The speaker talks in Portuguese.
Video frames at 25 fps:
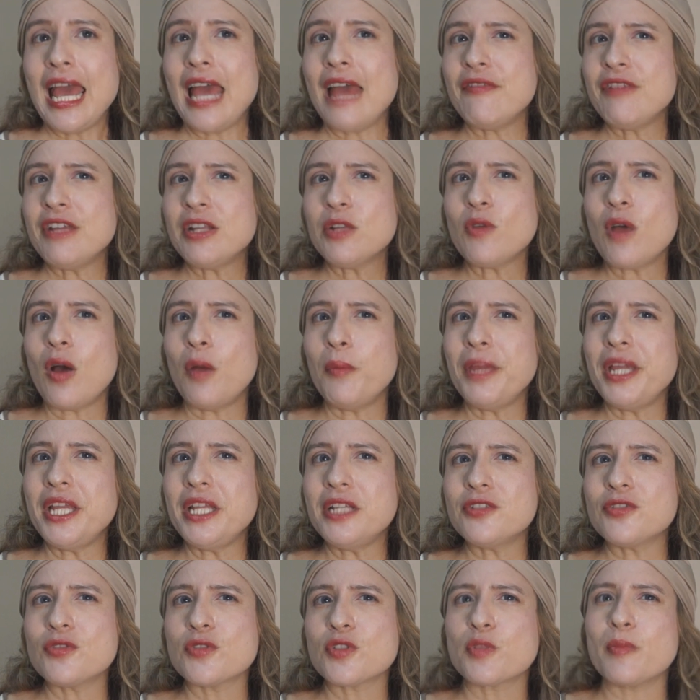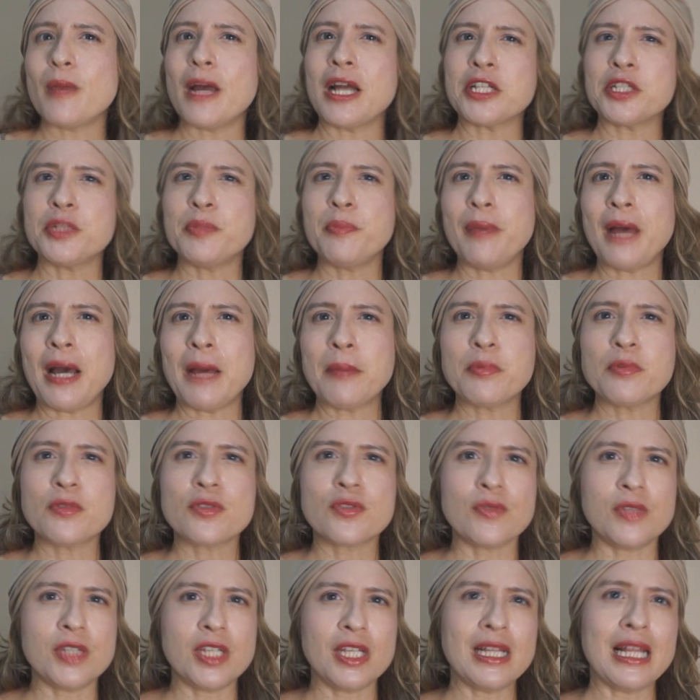Eventualmente, os
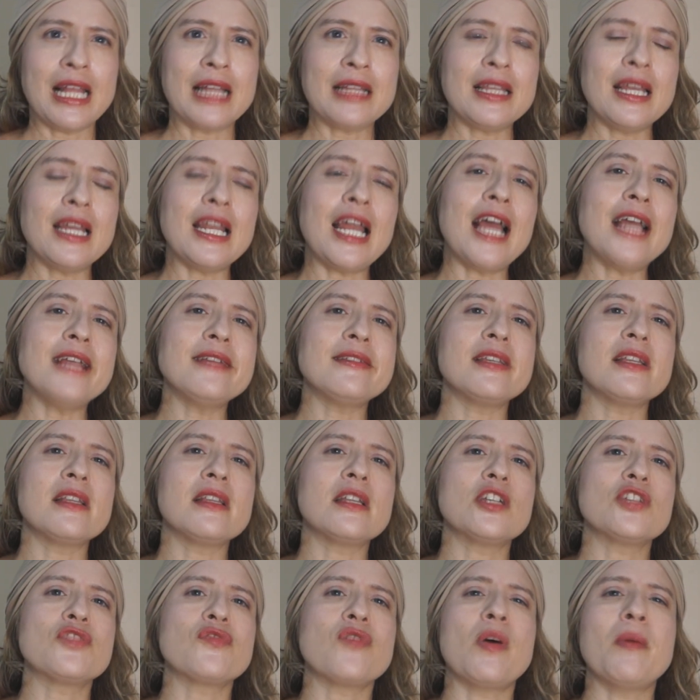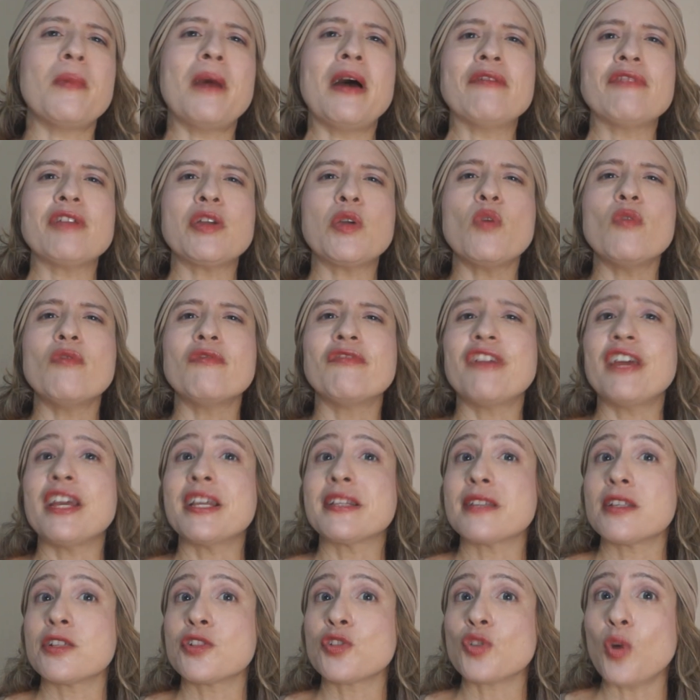bate-papos unilaterais se transformavam em
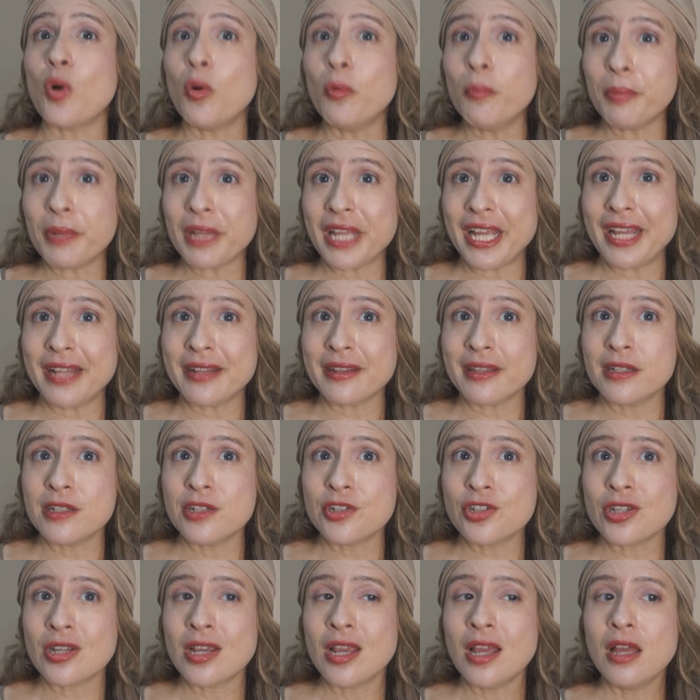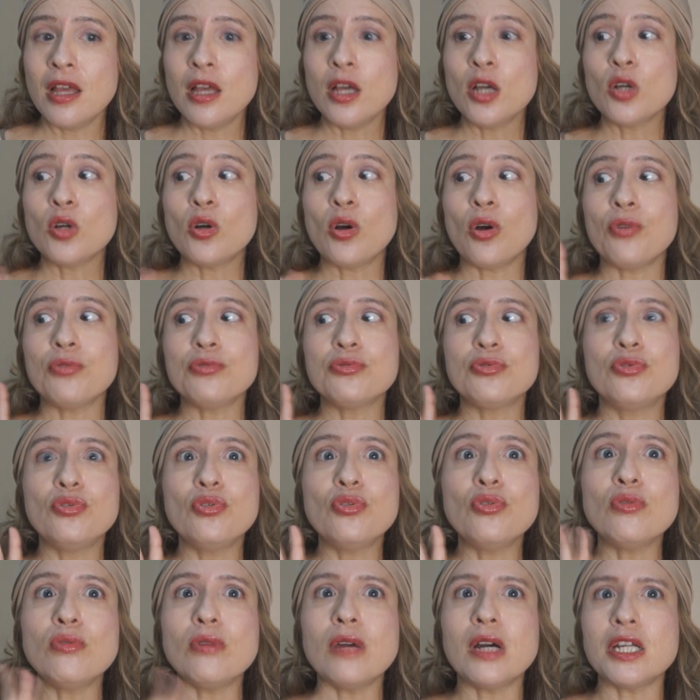conversas completas, com
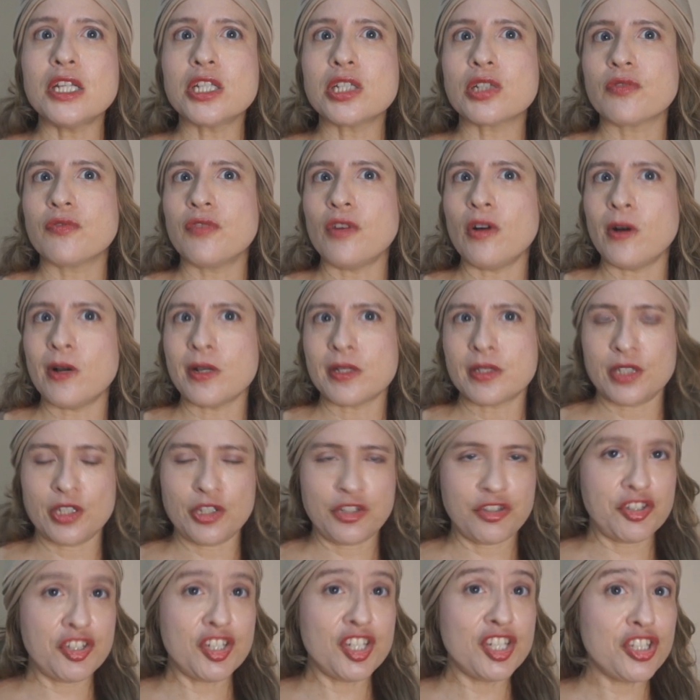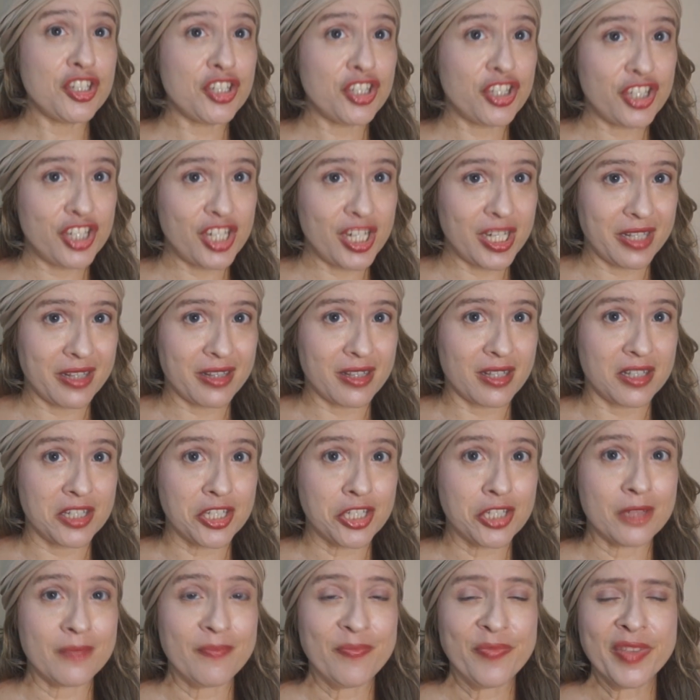duas vozes
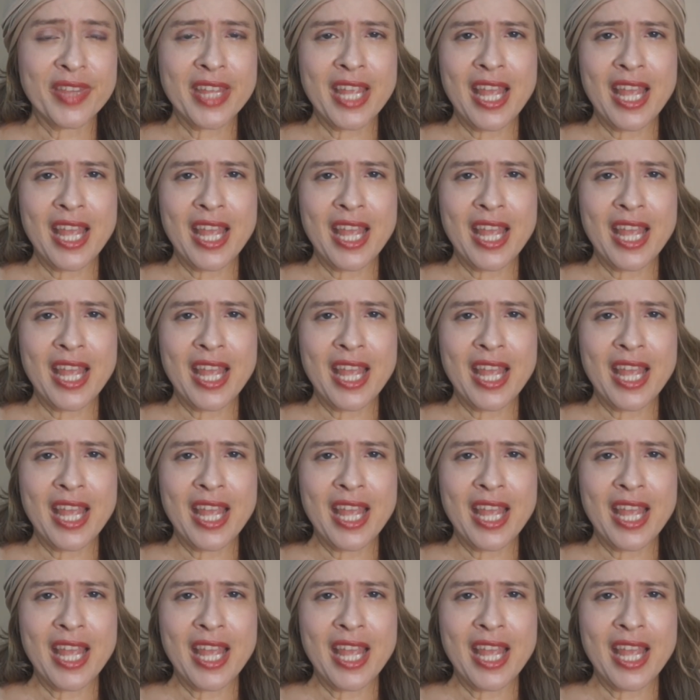distintas.